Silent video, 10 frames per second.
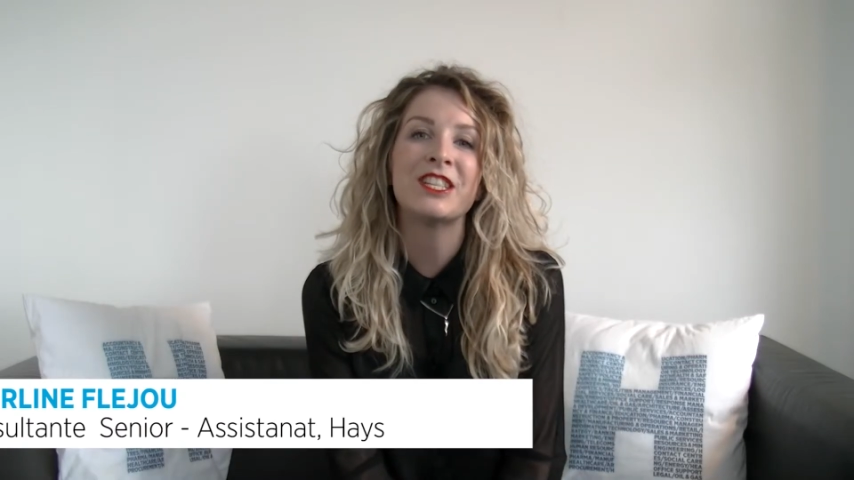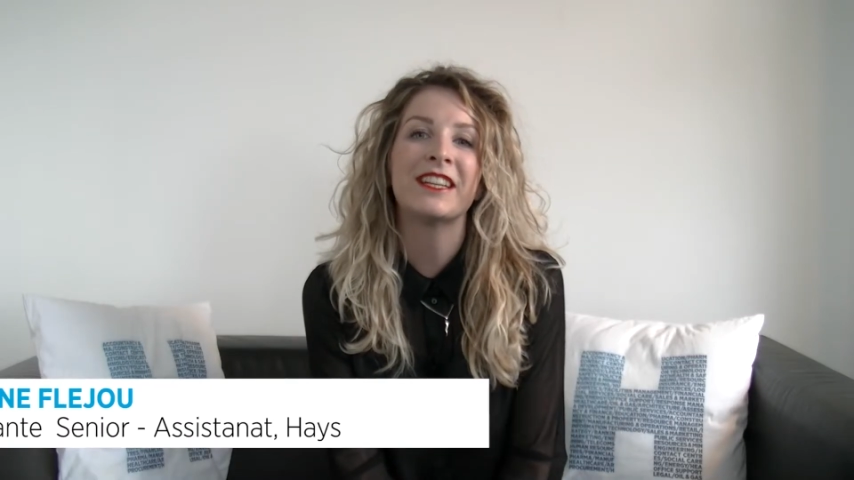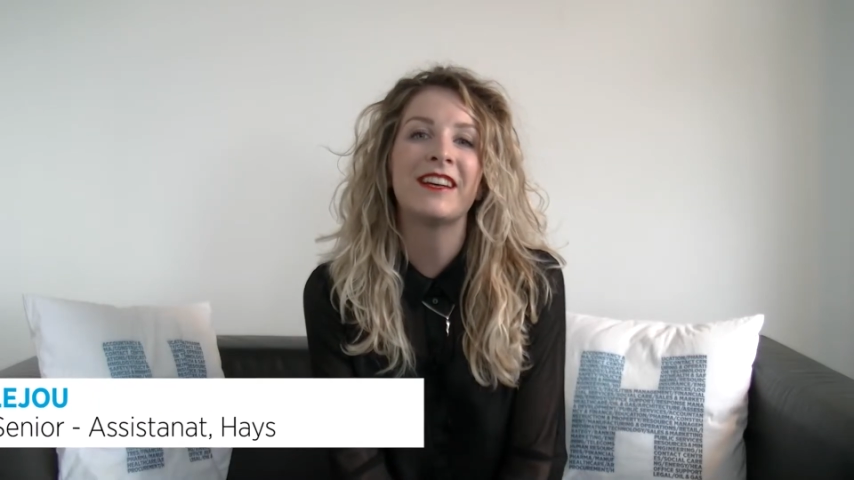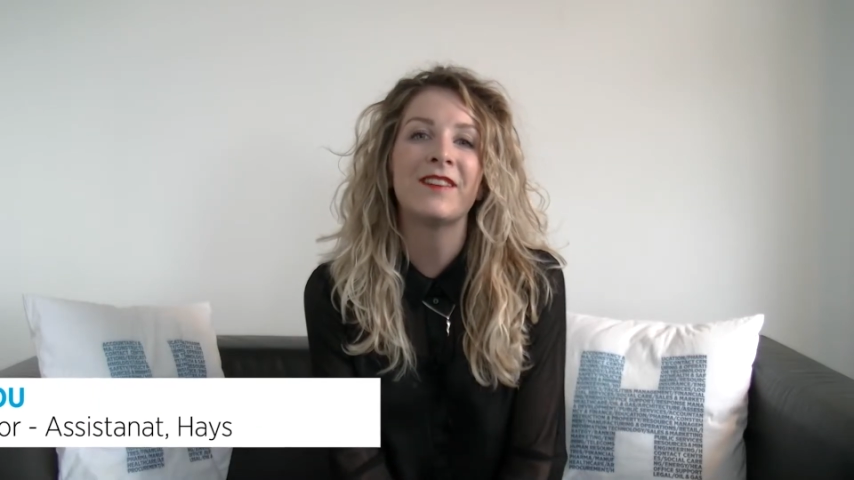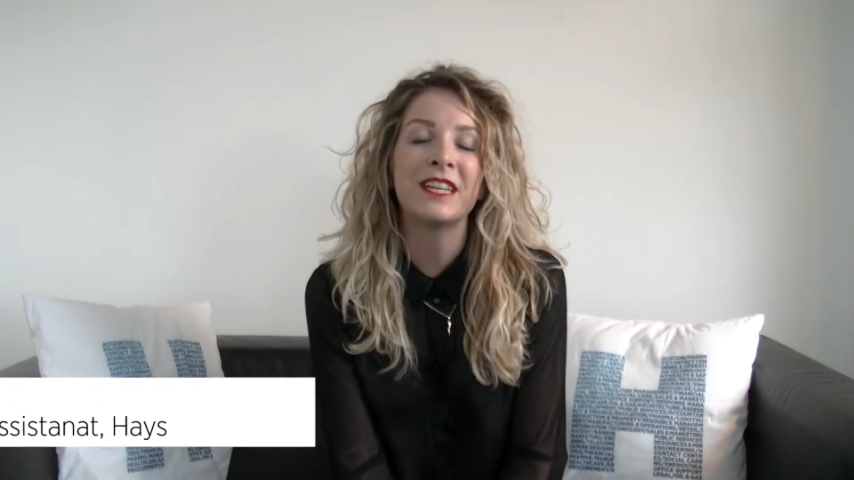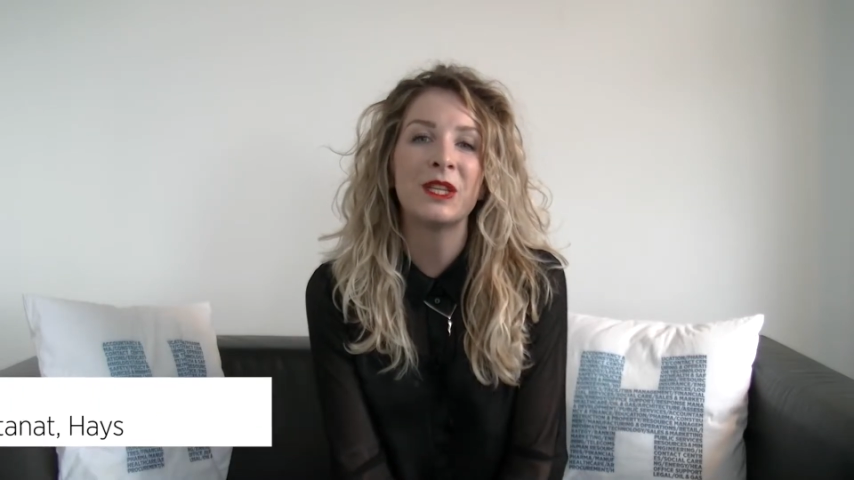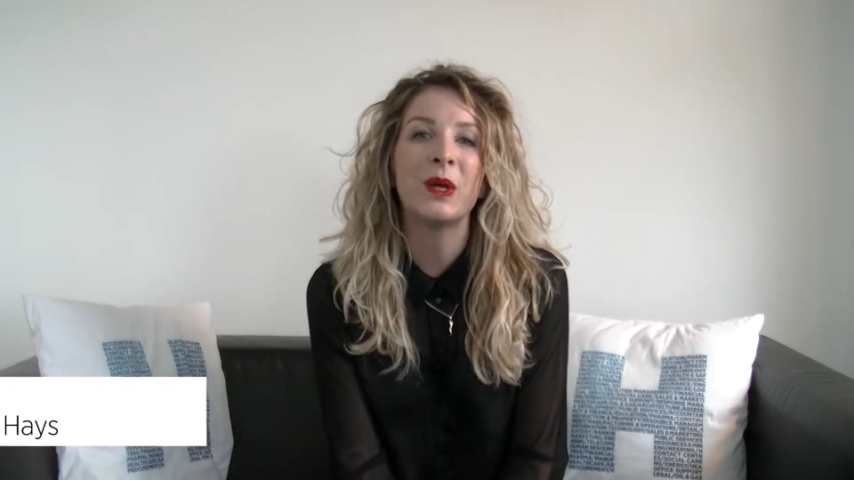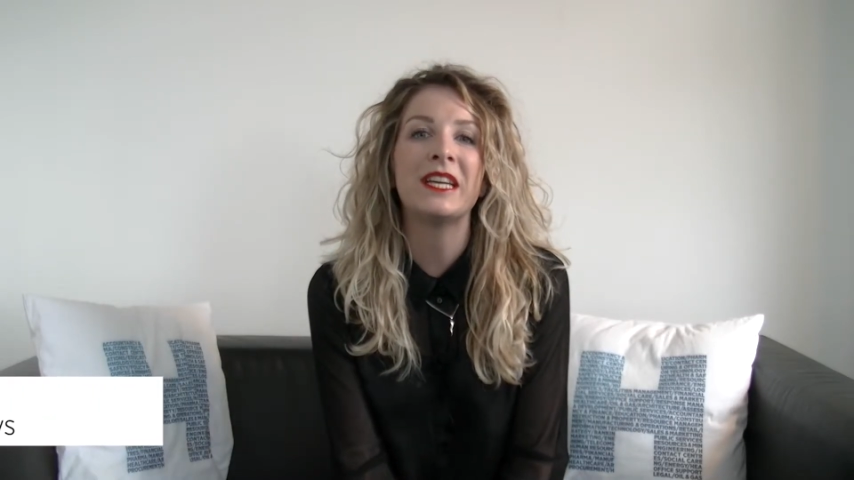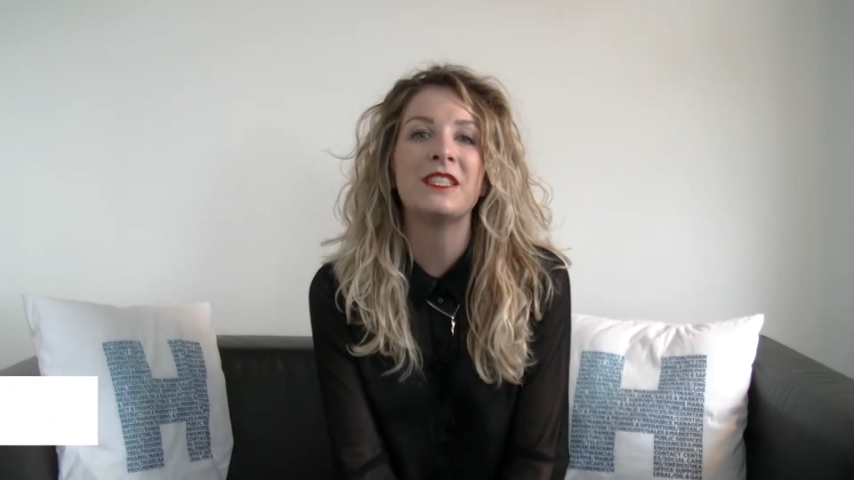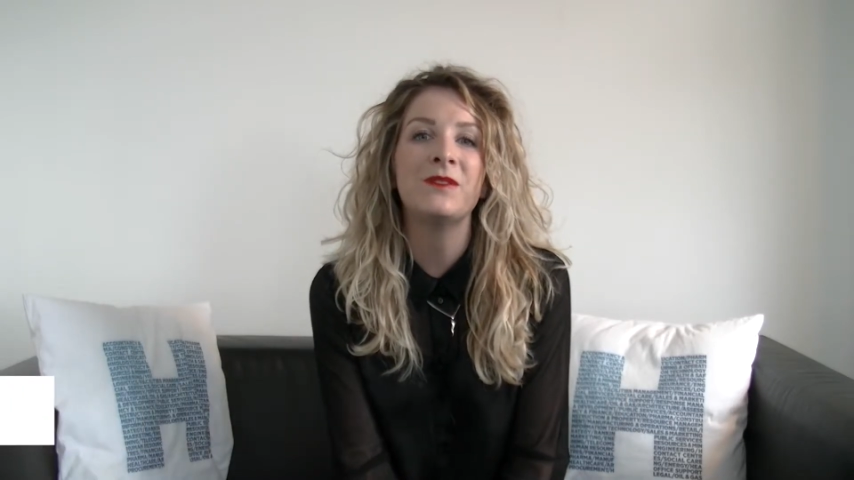J'interviens
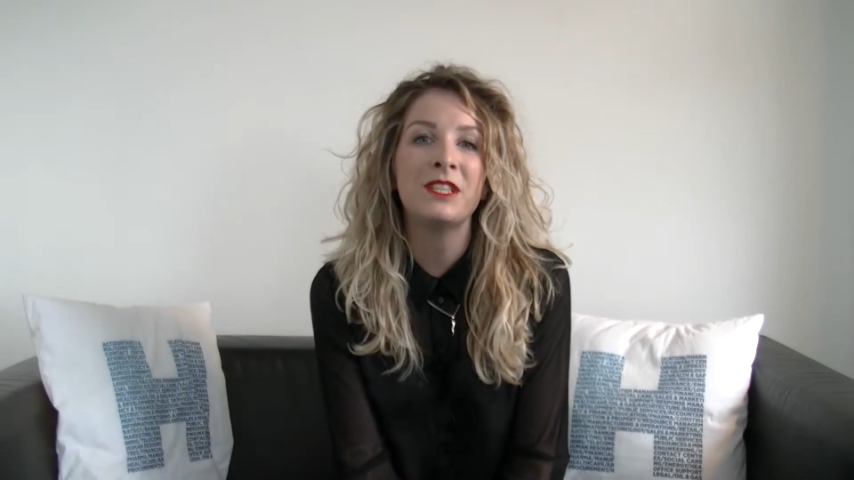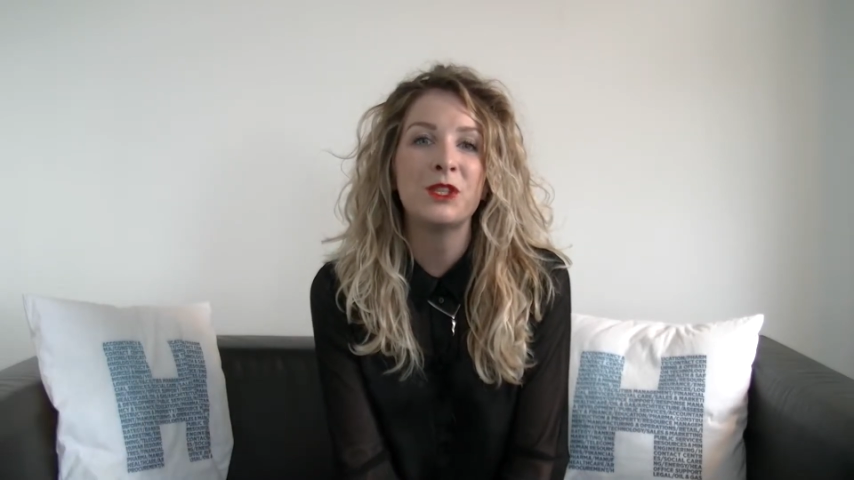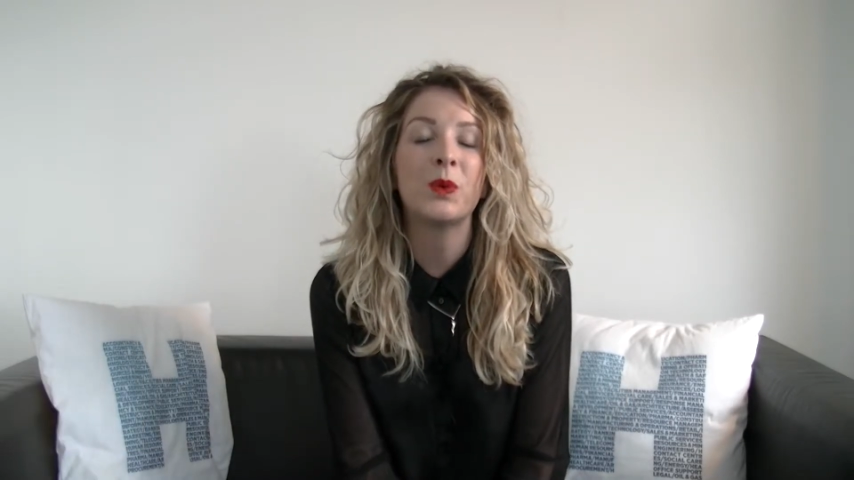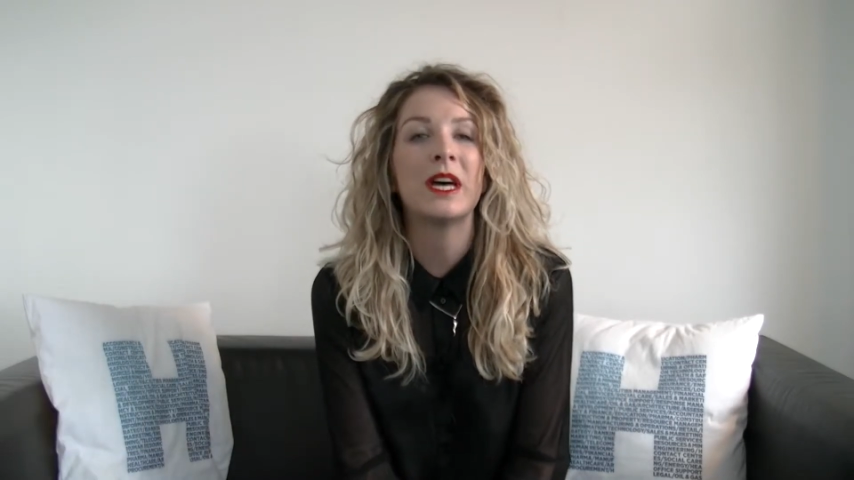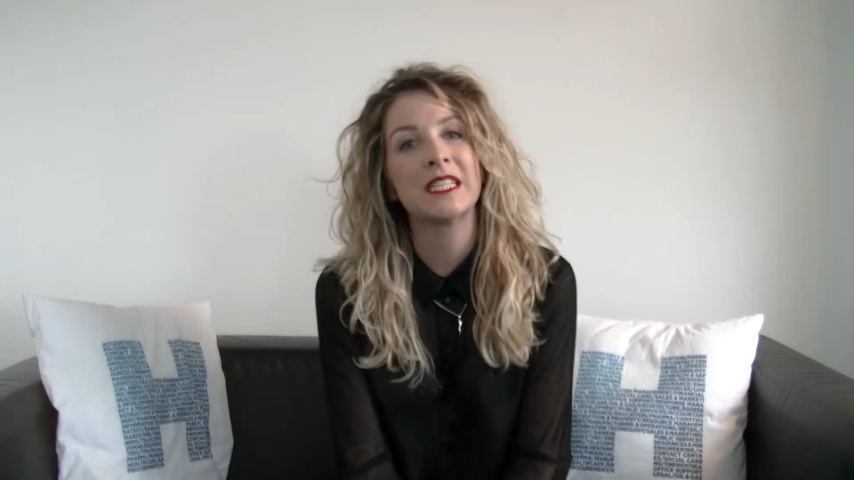dans la division